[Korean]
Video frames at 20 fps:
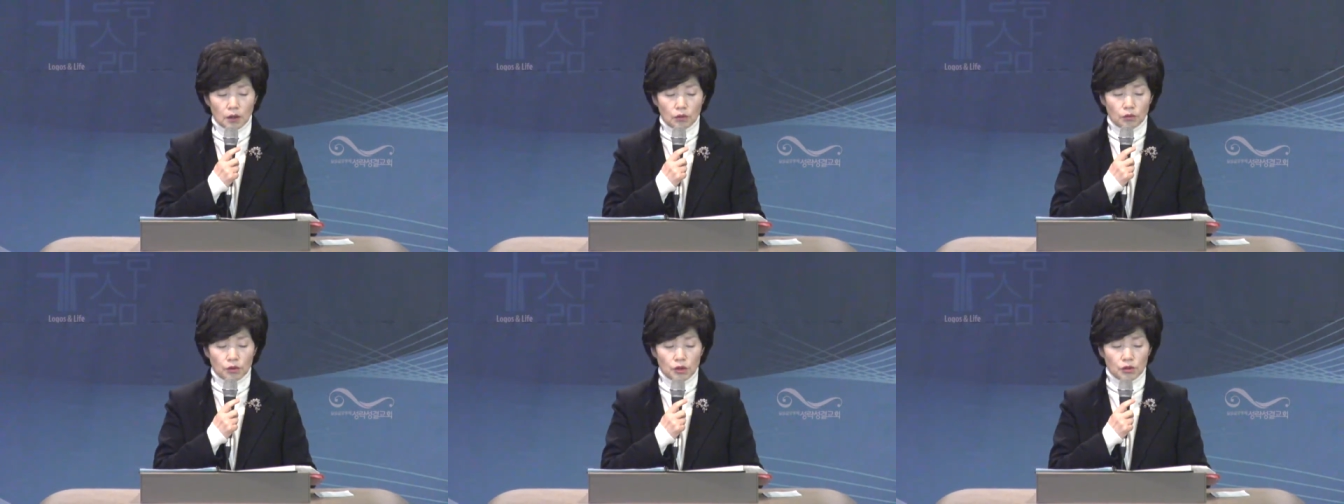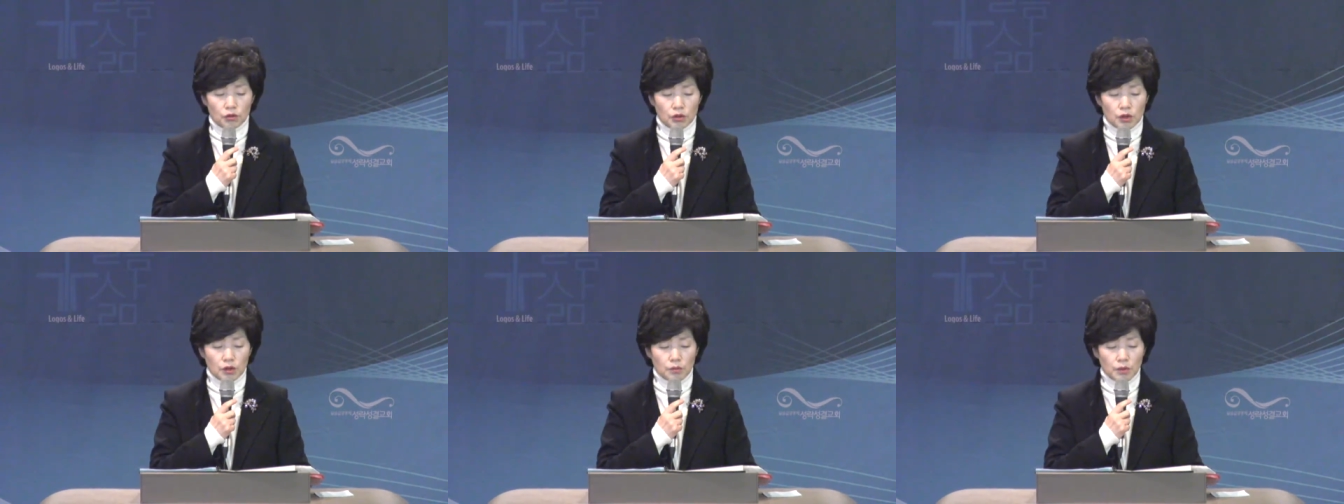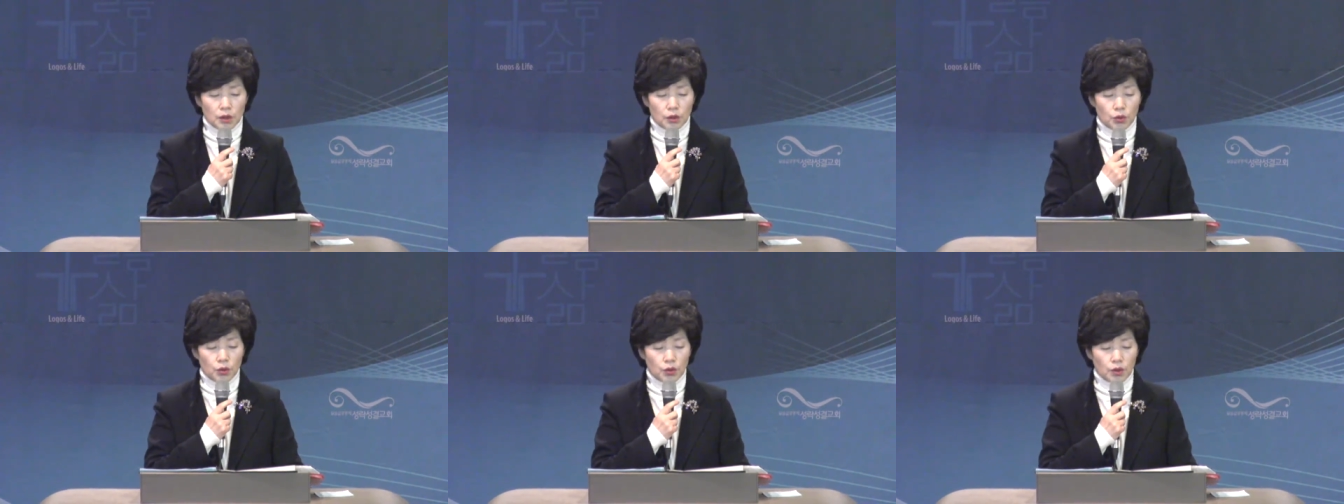우리
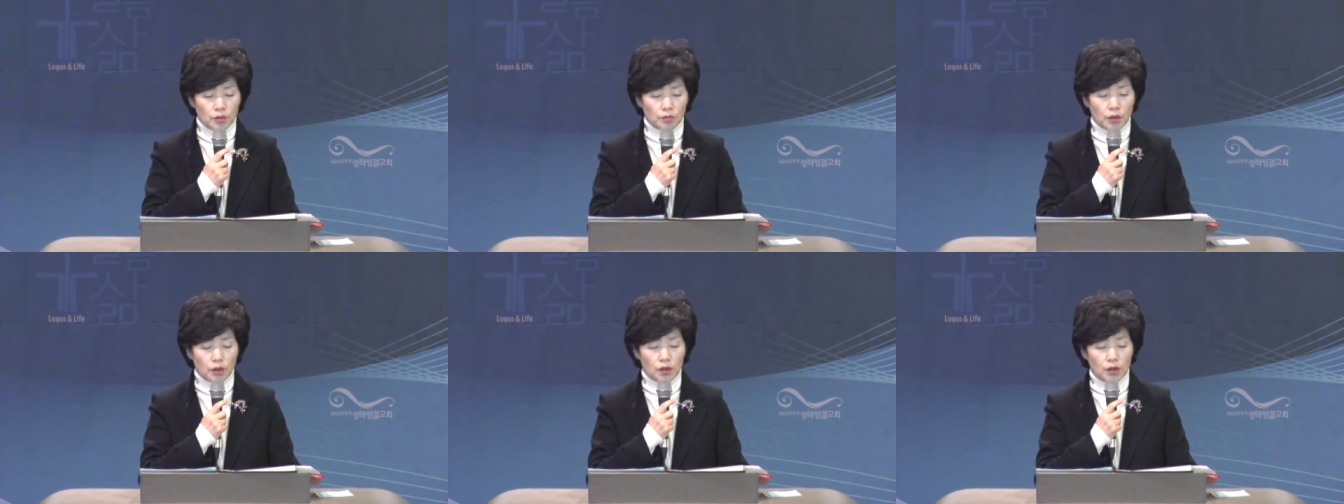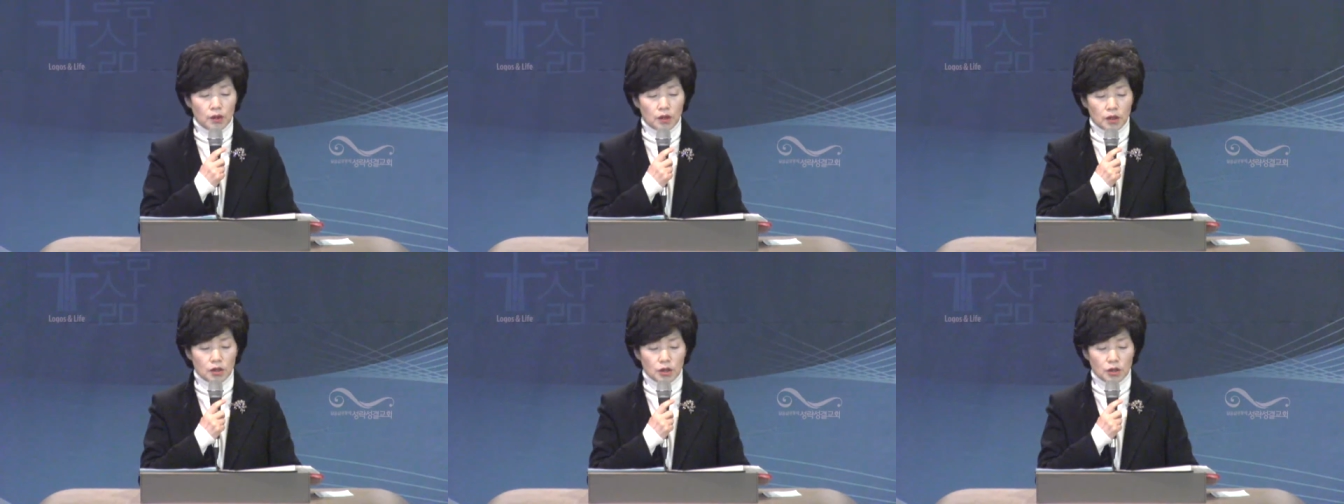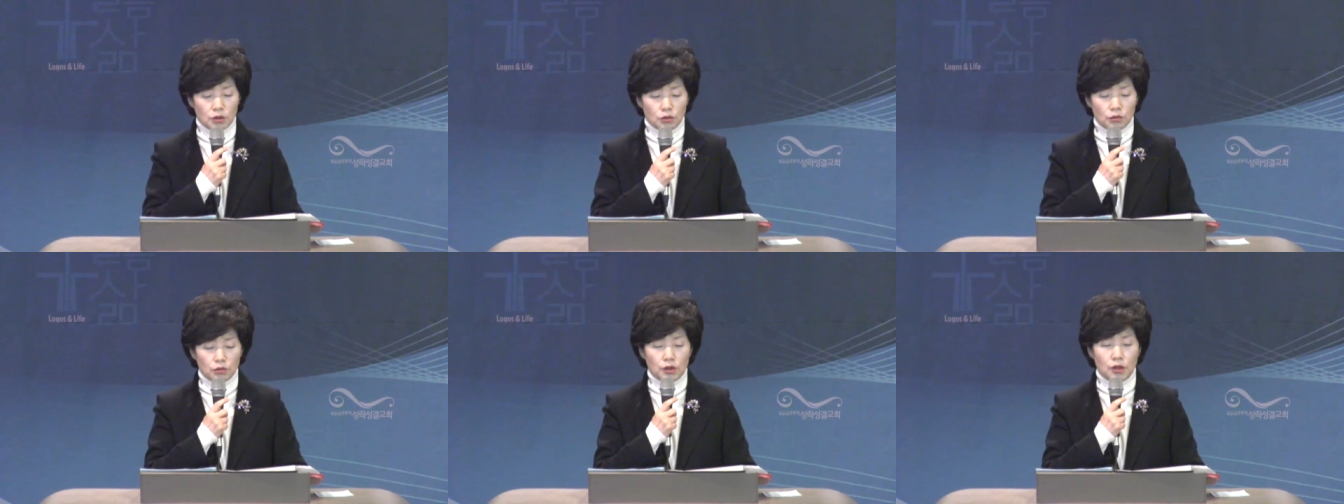주님이 교회의 머리
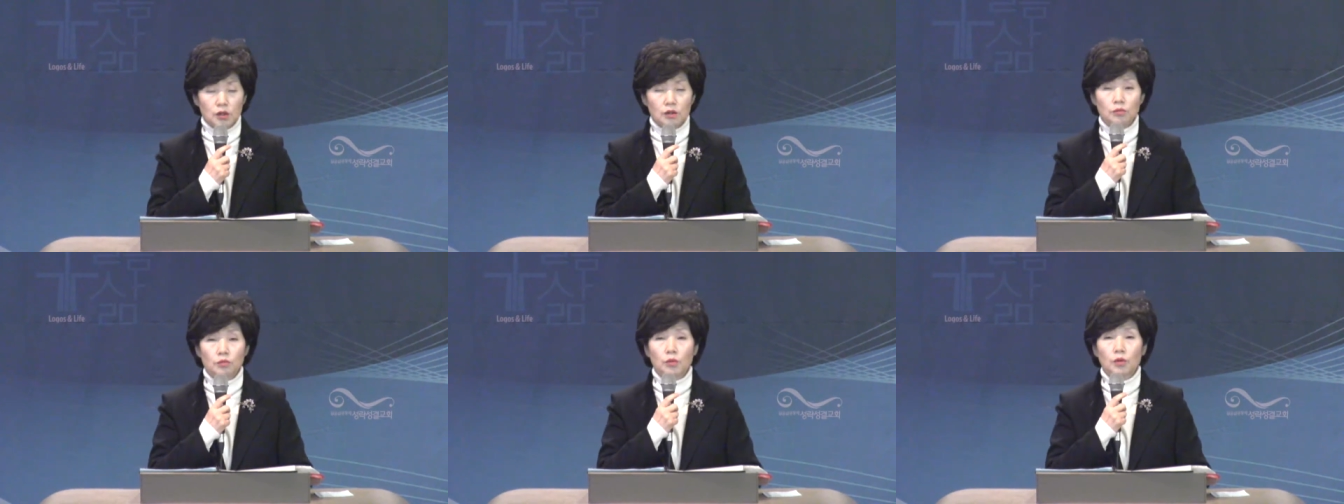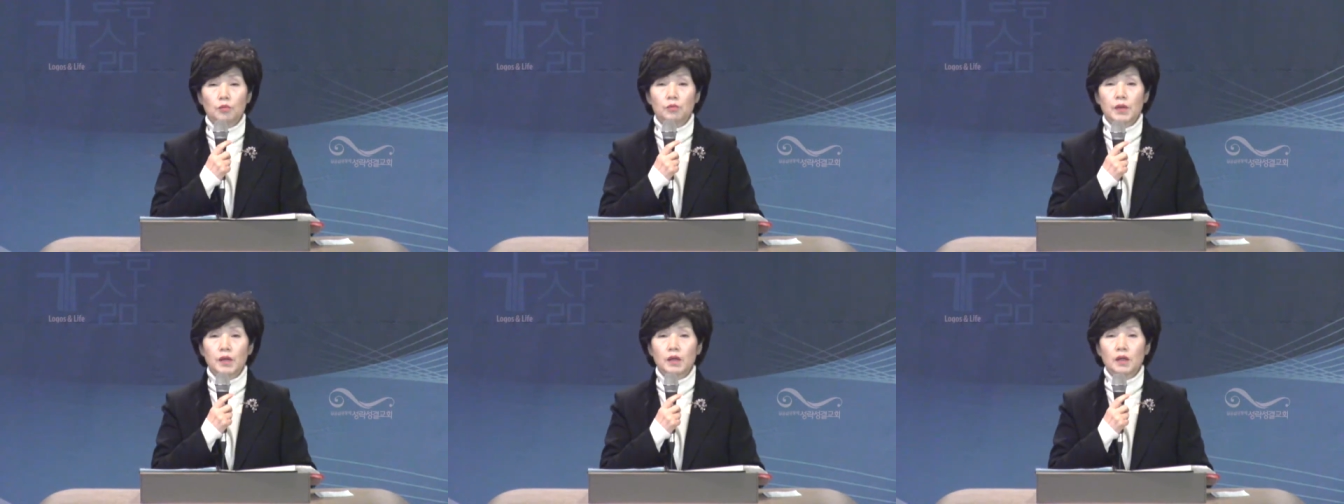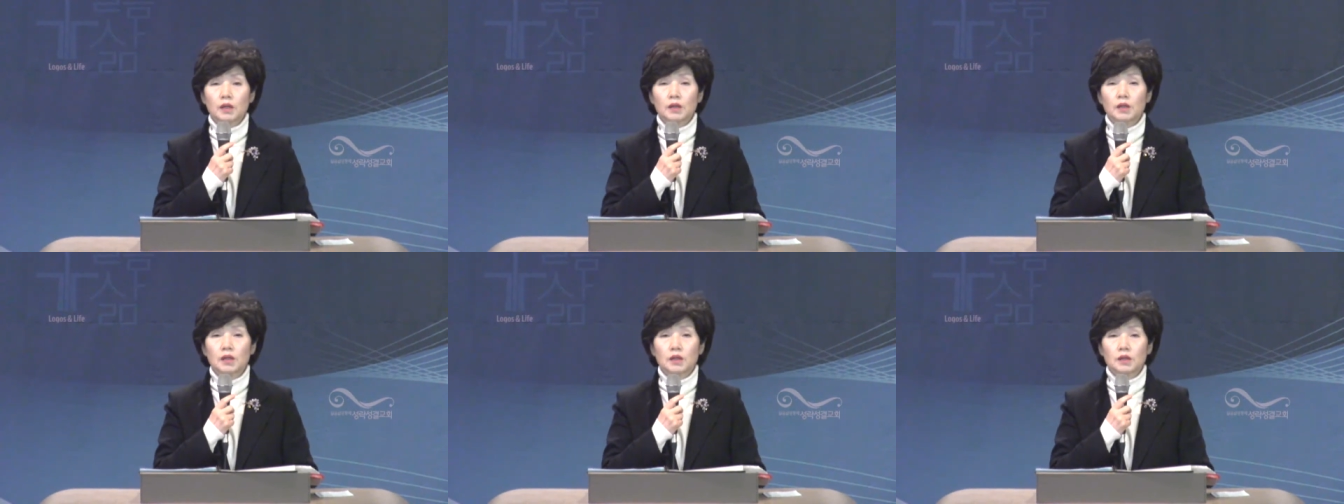되시고 우리는
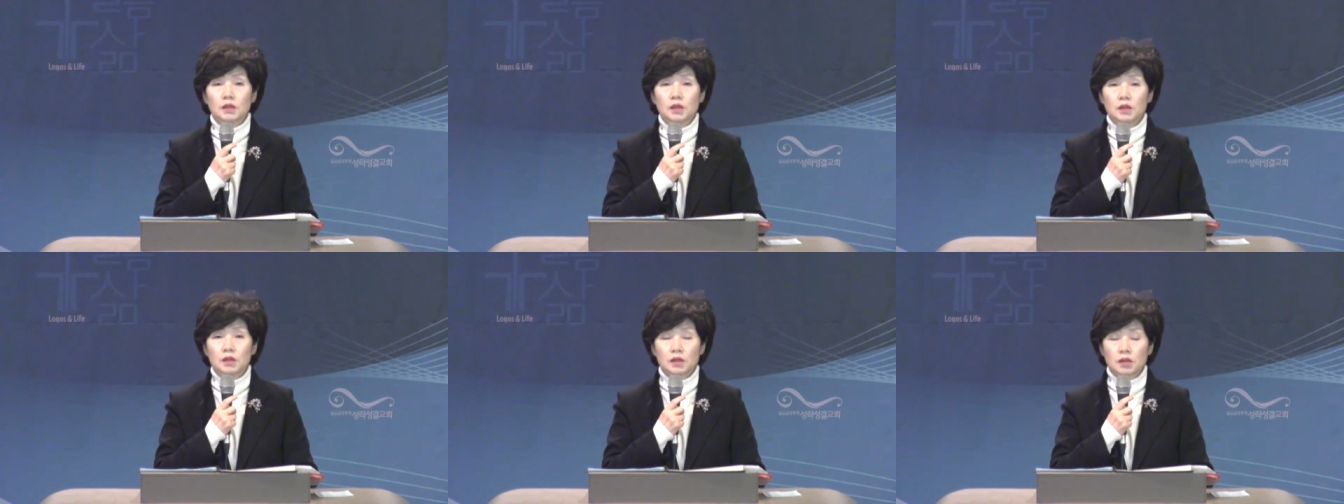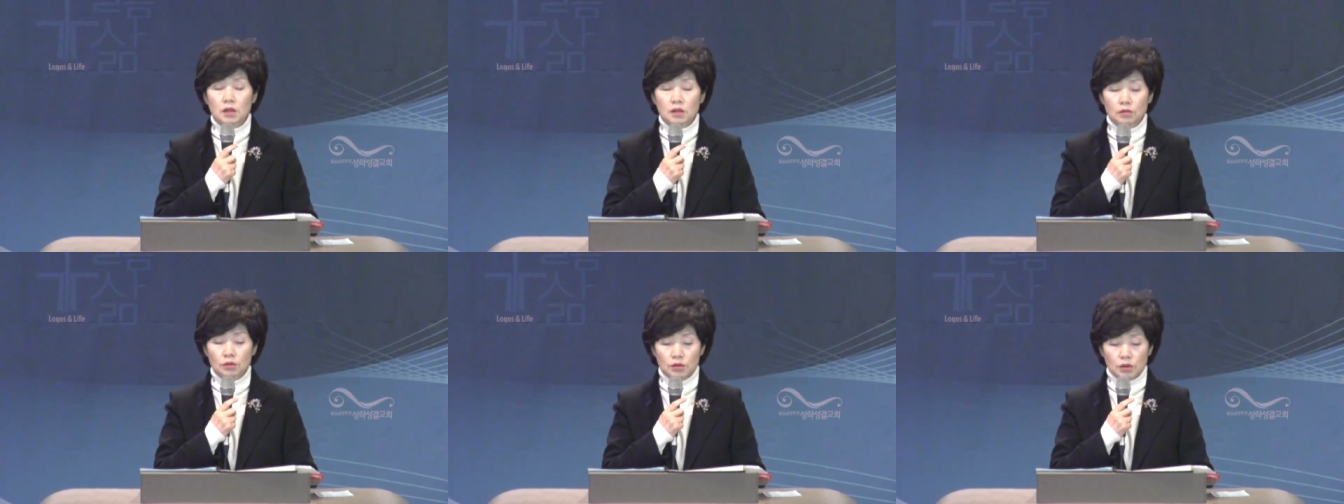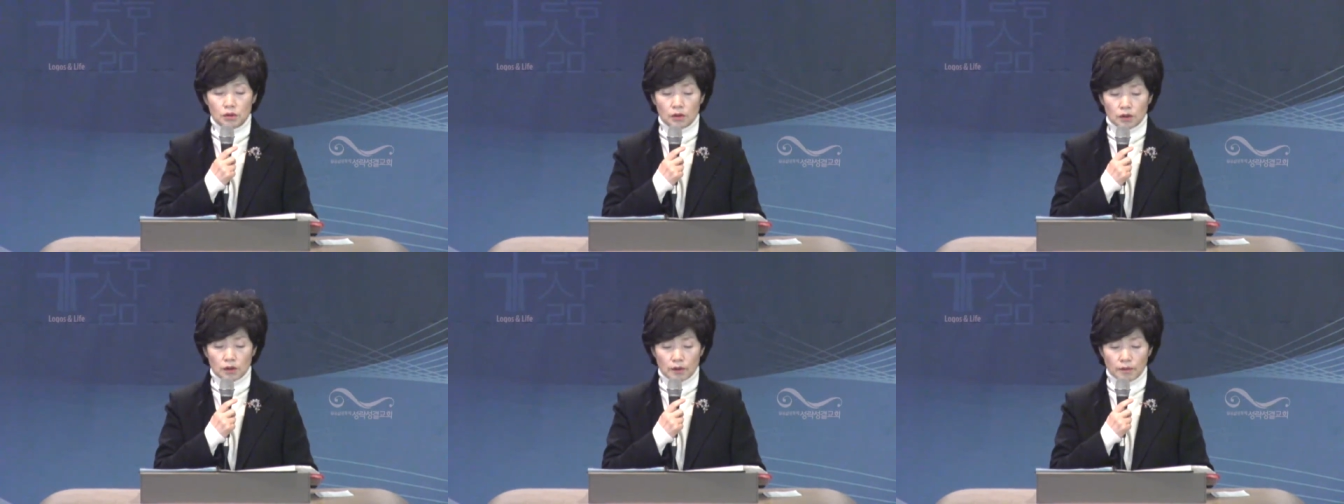몸의
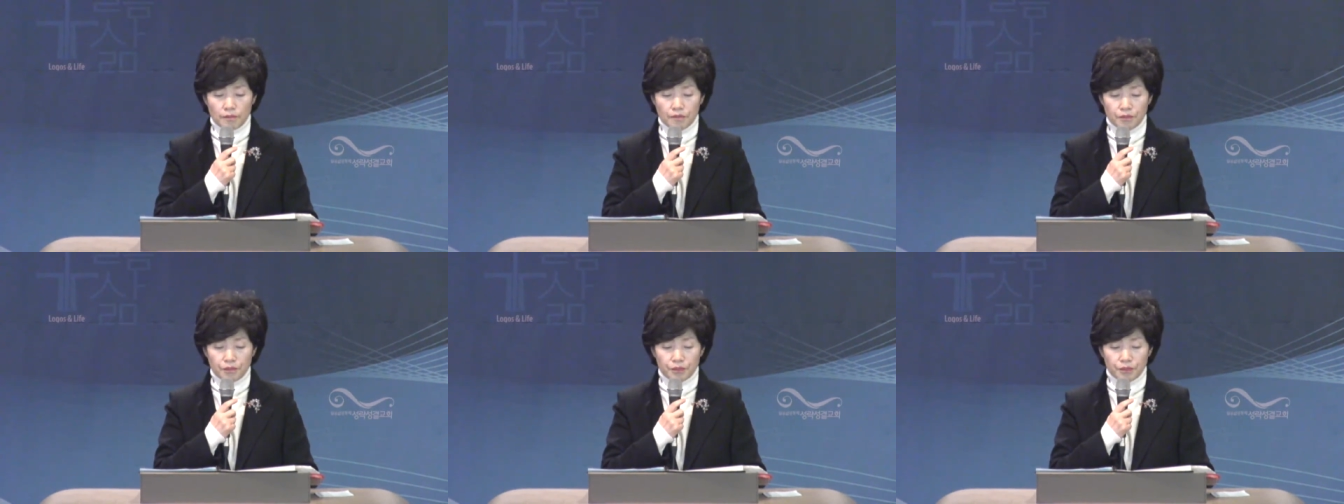지체로서